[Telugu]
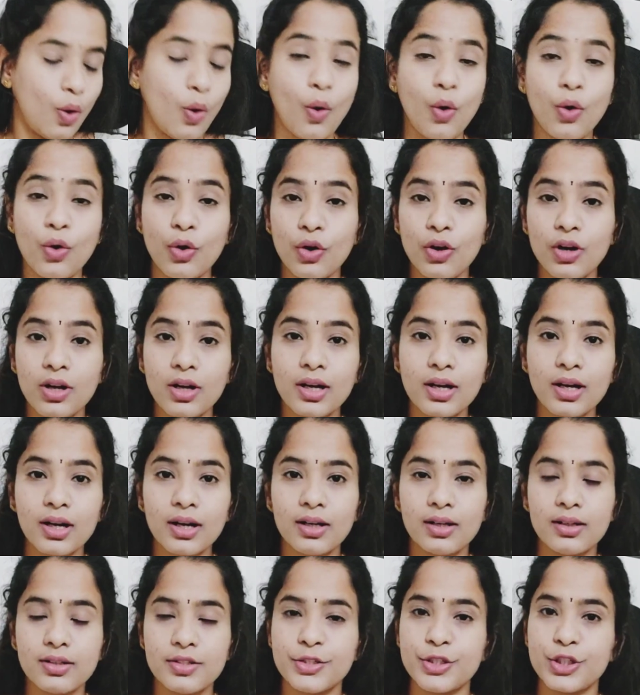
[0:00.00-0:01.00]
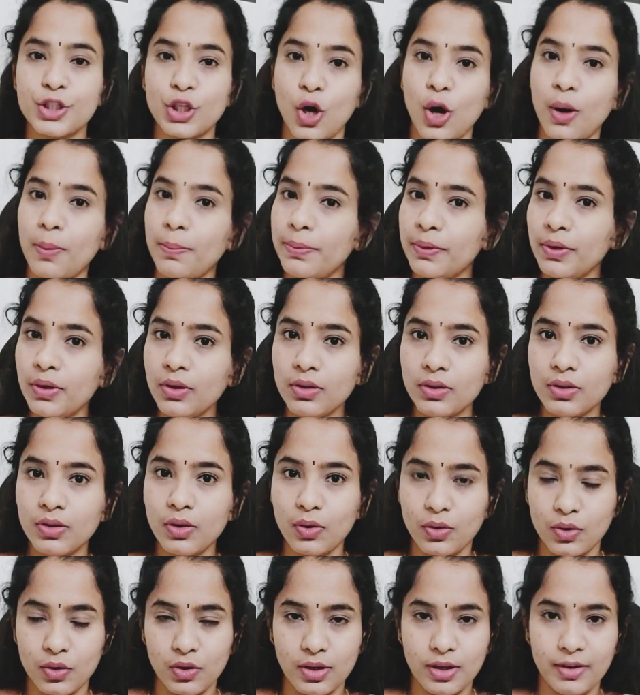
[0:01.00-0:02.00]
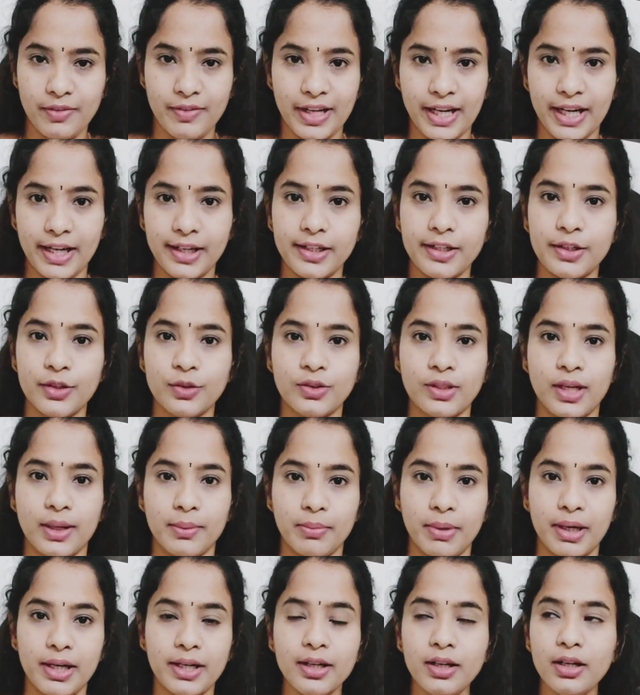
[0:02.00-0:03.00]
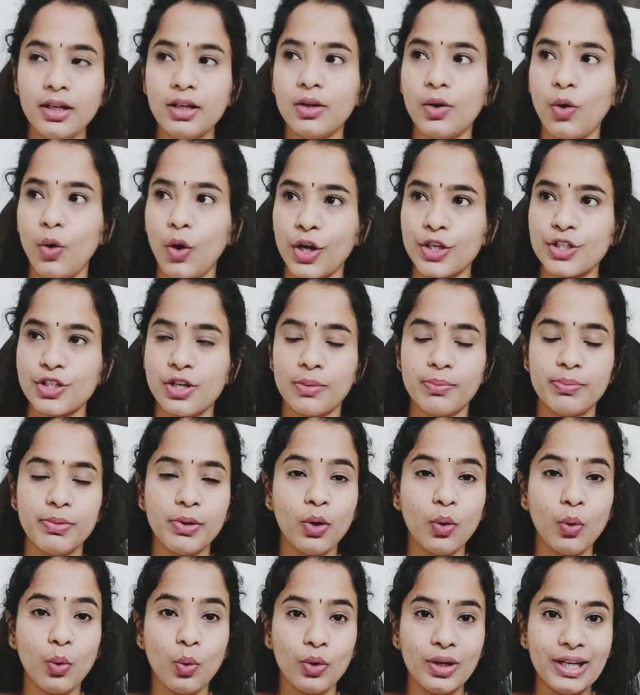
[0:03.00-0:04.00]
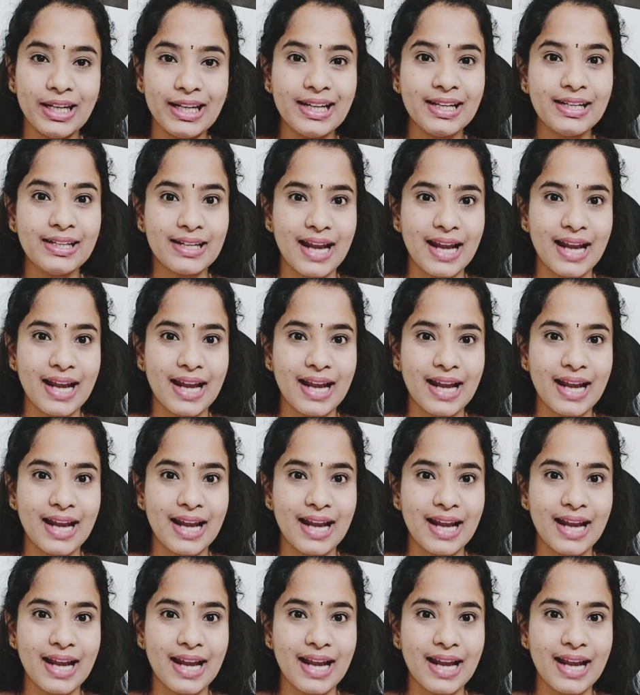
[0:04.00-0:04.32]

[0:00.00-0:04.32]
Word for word: ఒక్కొక్క షాప్లో ఒక్కొక్క వెరైటీ ఉందనమాట ఒక షాప్లో ఓన్లీ